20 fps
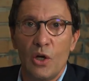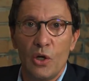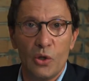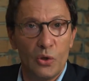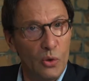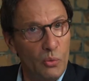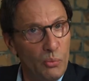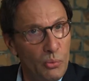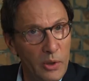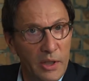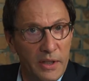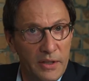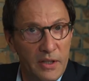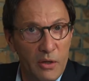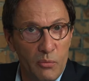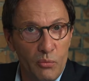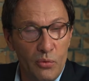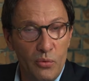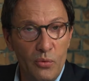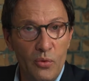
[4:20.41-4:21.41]
depuis le
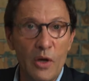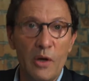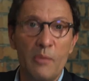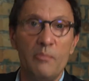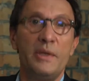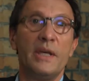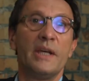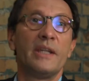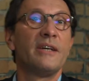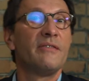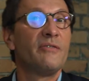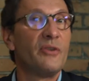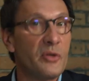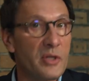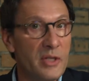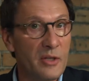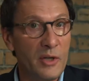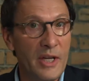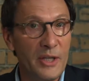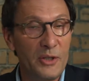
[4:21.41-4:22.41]
début, bien avant que
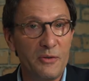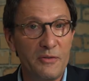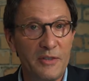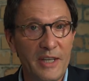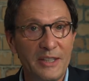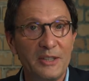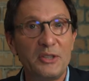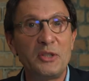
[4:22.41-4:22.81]
cela devienne